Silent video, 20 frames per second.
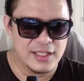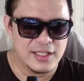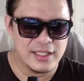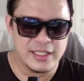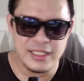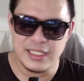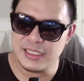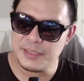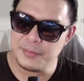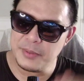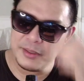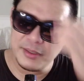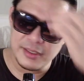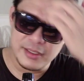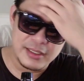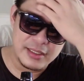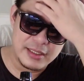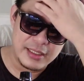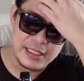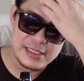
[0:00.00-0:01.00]
Gila tapi
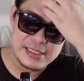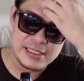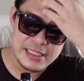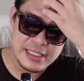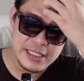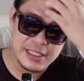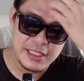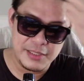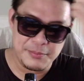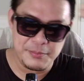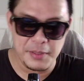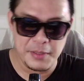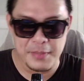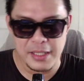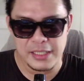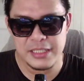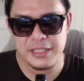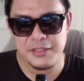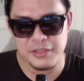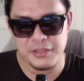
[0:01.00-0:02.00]
guys ini
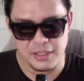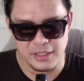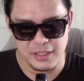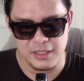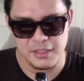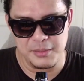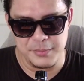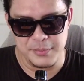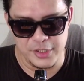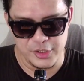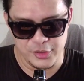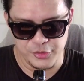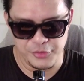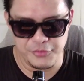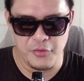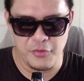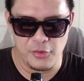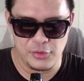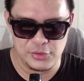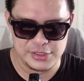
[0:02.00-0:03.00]
memang nih uh,
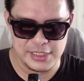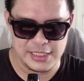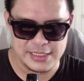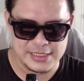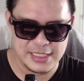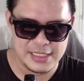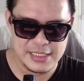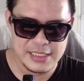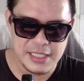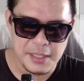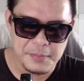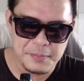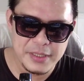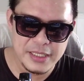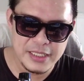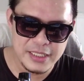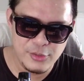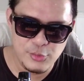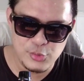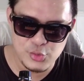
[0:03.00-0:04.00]
fokus guys ya Tapi
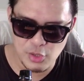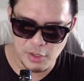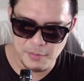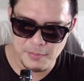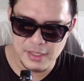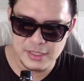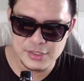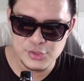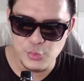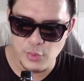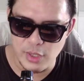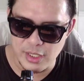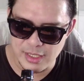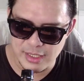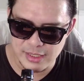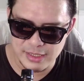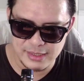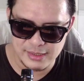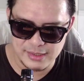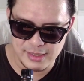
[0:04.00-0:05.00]
ini gue suka banget suara
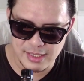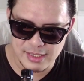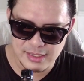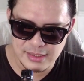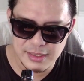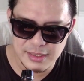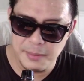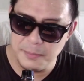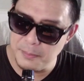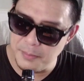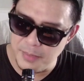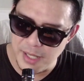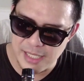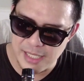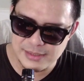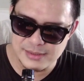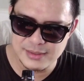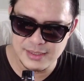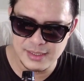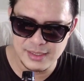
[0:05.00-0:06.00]
gitarnya,
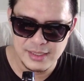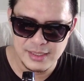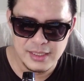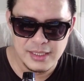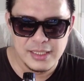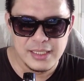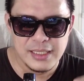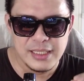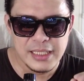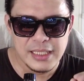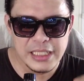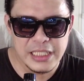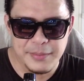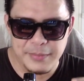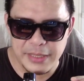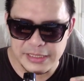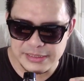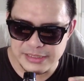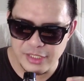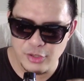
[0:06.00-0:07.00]
bassnya Ini
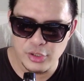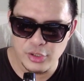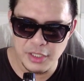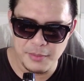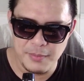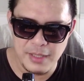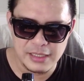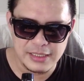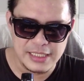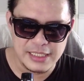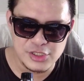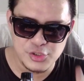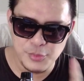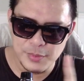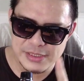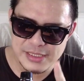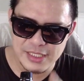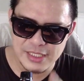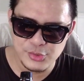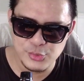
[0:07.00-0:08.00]
mixingnya oke okay banget guys
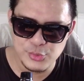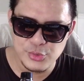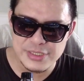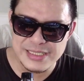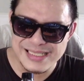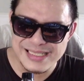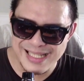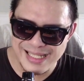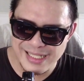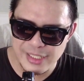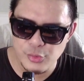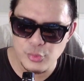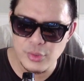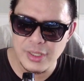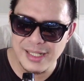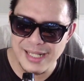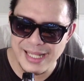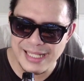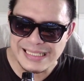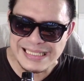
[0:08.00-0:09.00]
Cuman satu snare
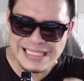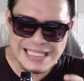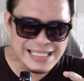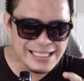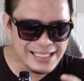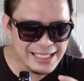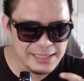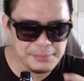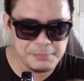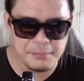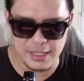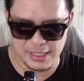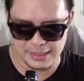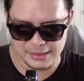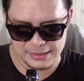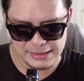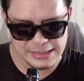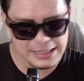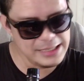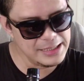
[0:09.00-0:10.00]
kurang naik dikit banget
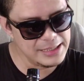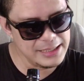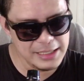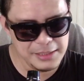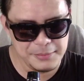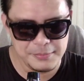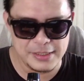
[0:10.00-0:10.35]
Dikit